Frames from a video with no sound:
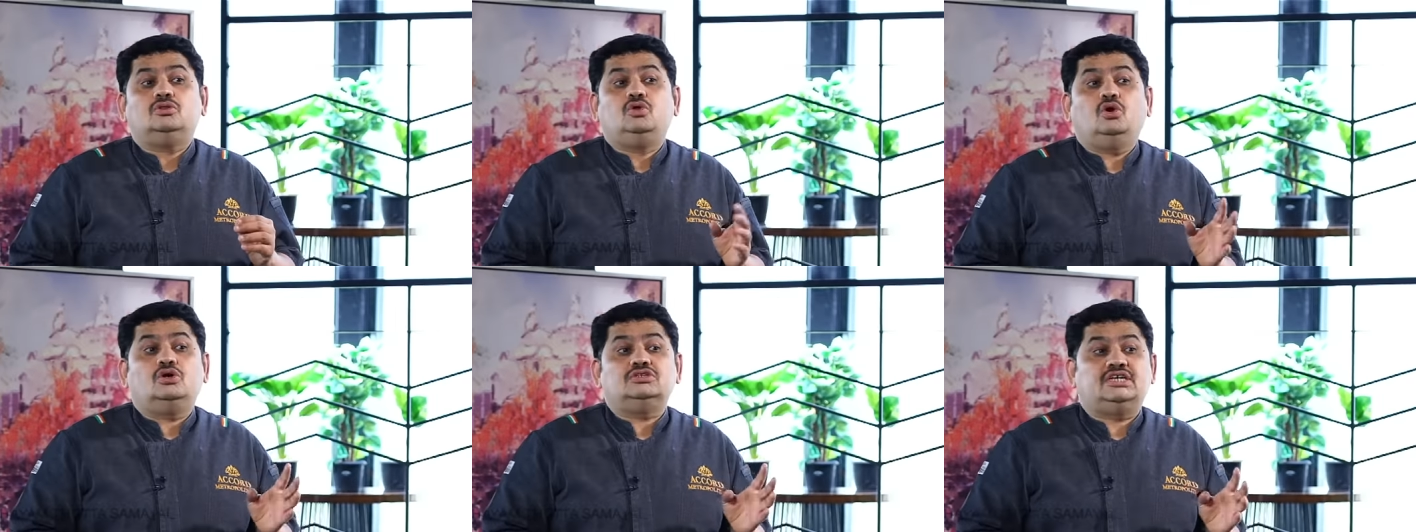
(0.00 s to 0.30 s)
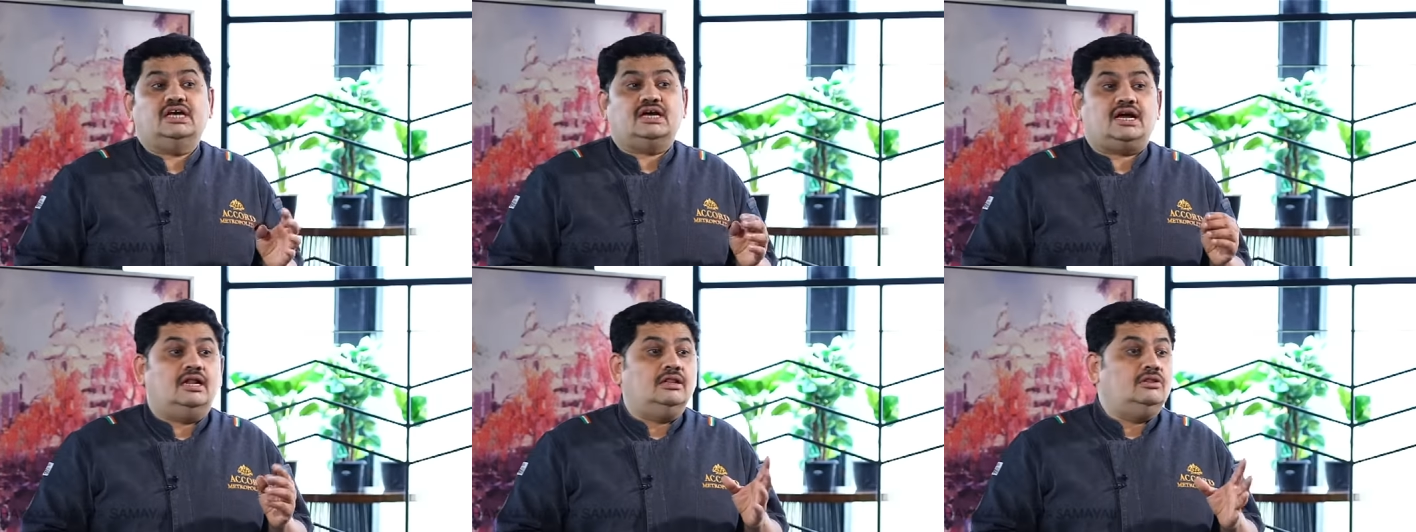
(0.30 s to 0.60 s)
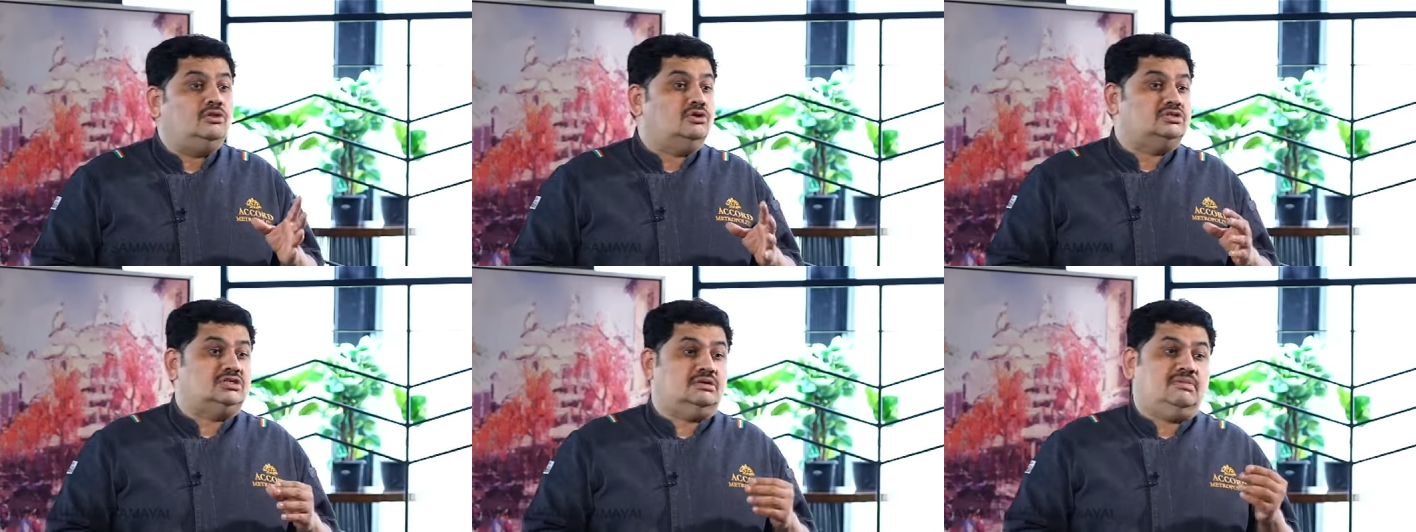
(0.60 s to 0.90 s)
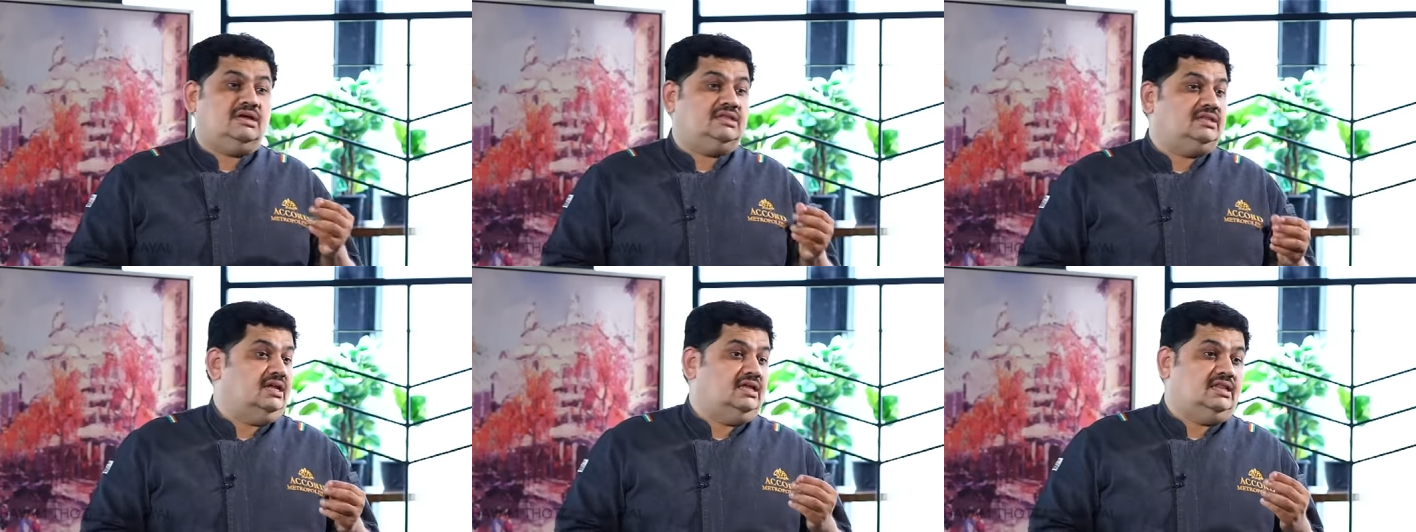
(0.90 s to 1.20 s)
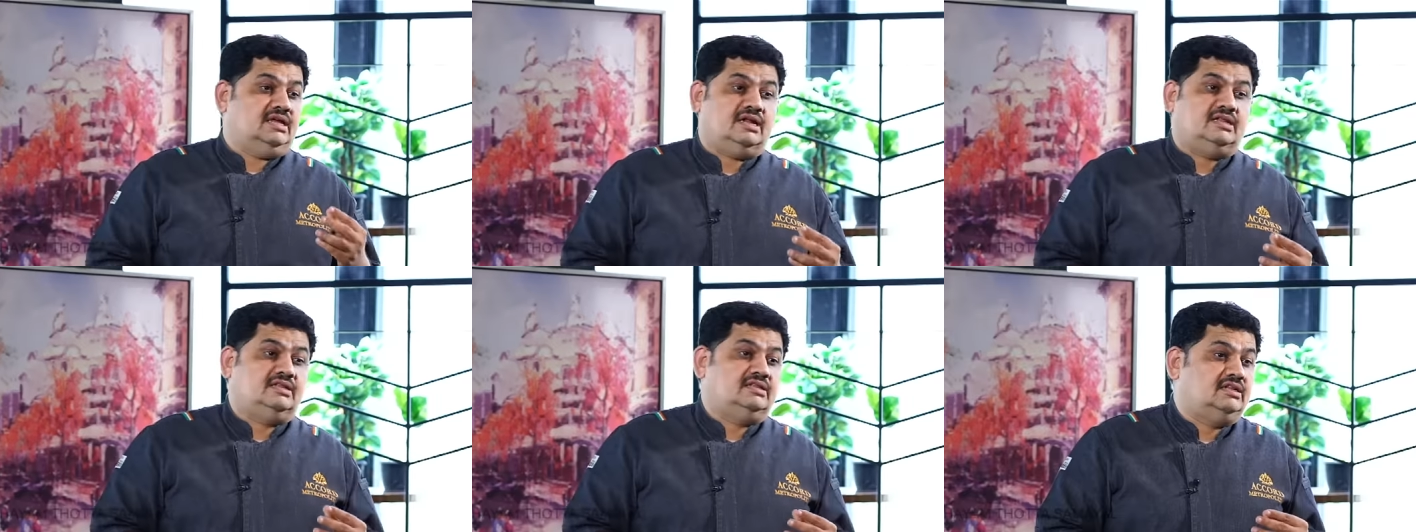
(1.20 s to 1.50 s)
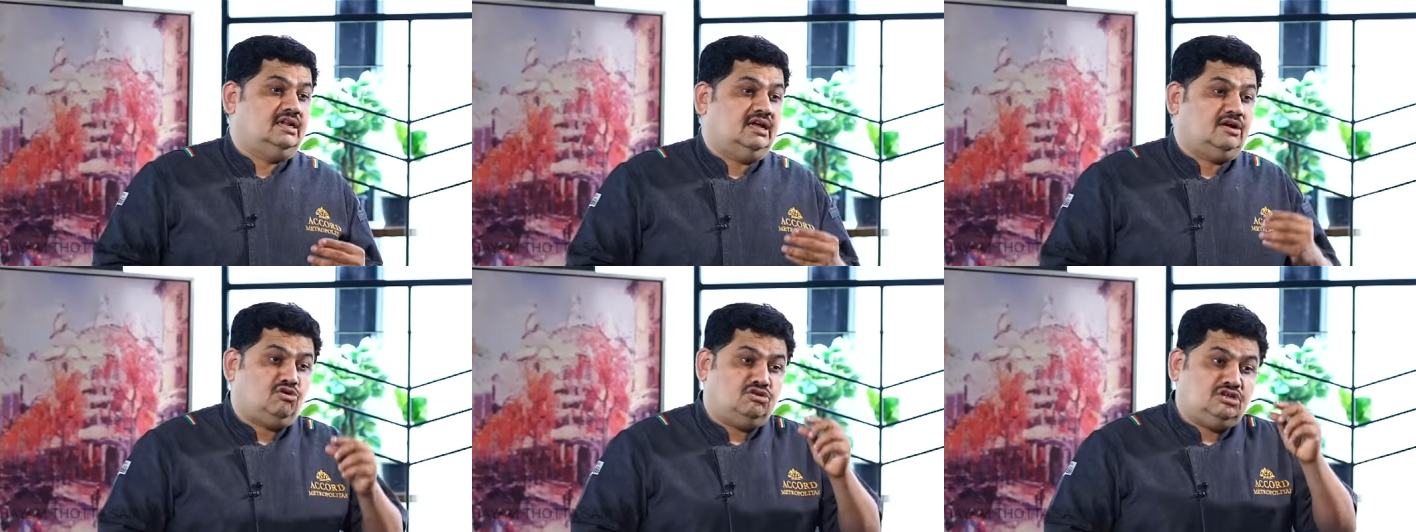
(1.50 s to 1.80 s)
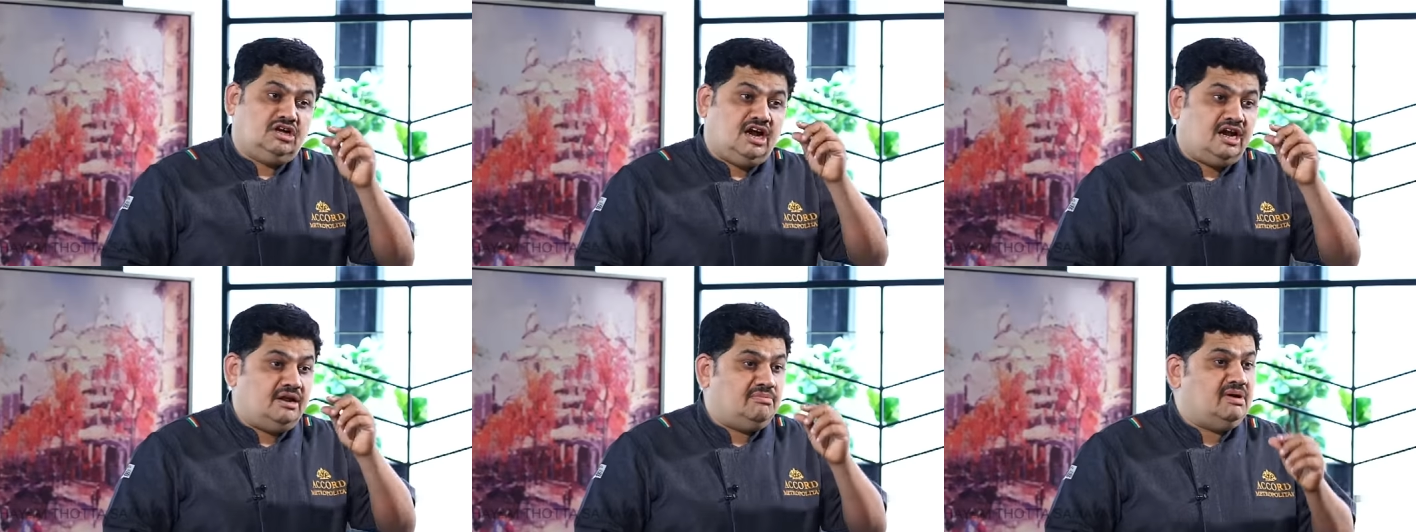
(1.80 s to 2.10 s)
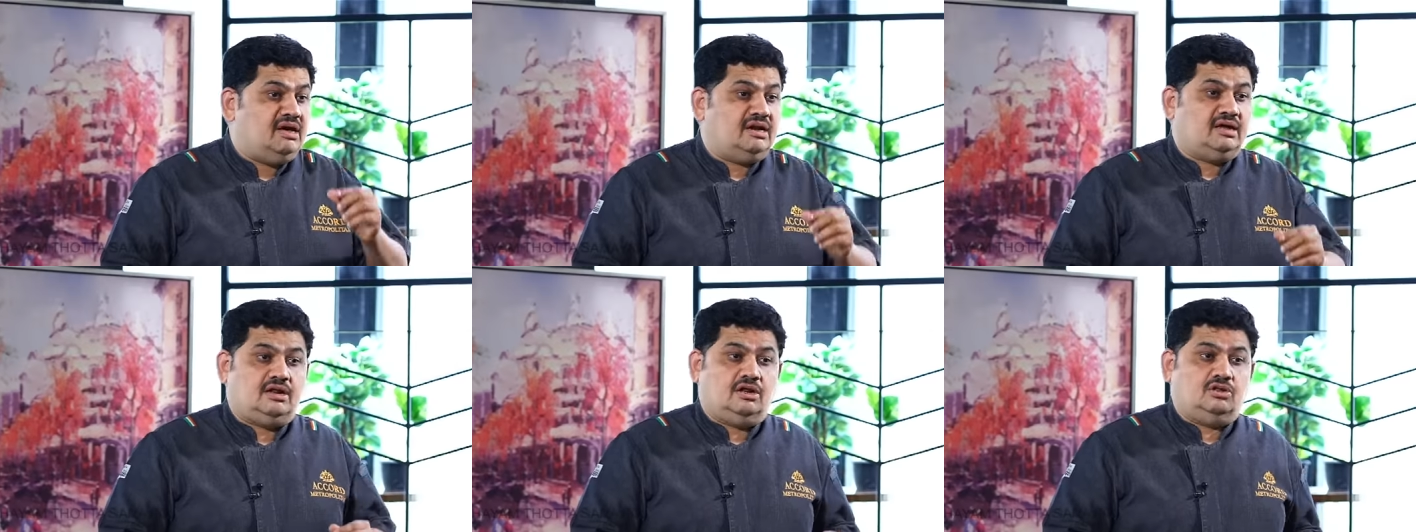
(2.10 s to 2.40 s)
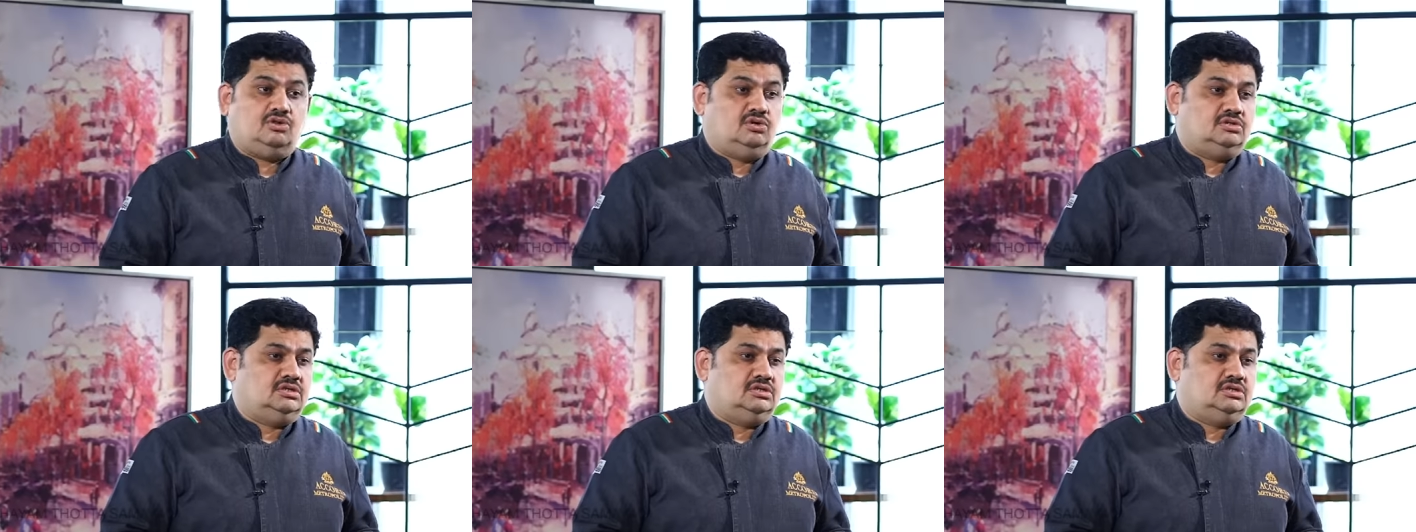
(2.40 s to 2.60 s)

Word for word: தோசை கல் தோசை மாதிரி எதாவது இருந்ததுன்னா கொஞ்சம் கனமாக இருக்கிற